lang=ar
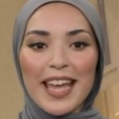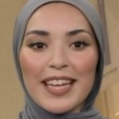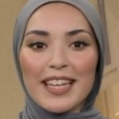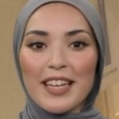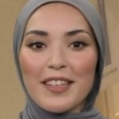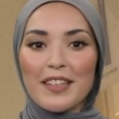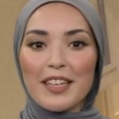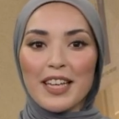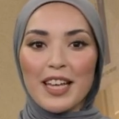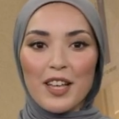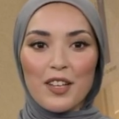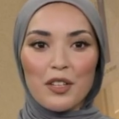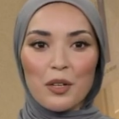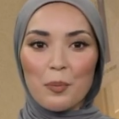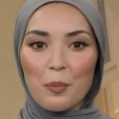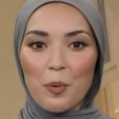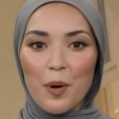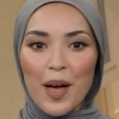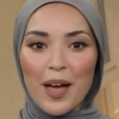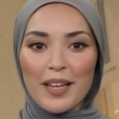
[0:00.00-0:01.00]
الذي
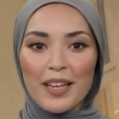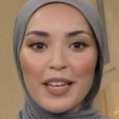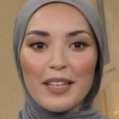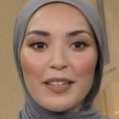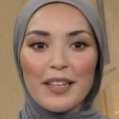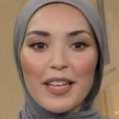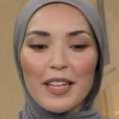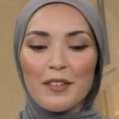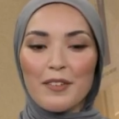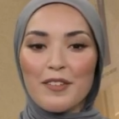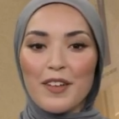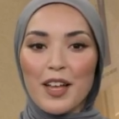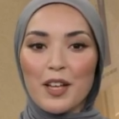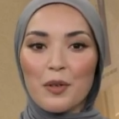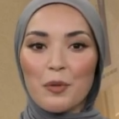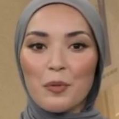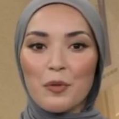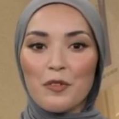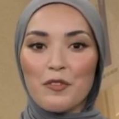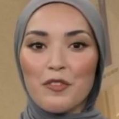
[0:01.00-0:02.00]
يجب عليك
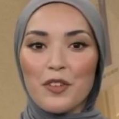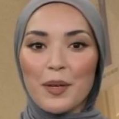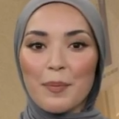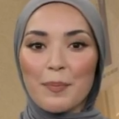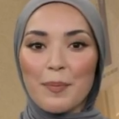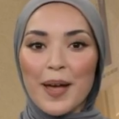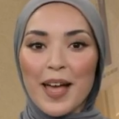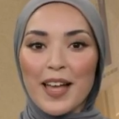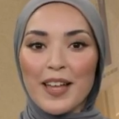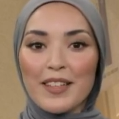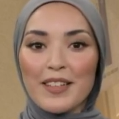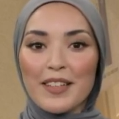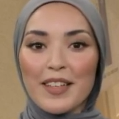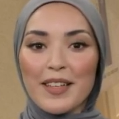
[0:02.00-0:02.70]
إدخاله في باد.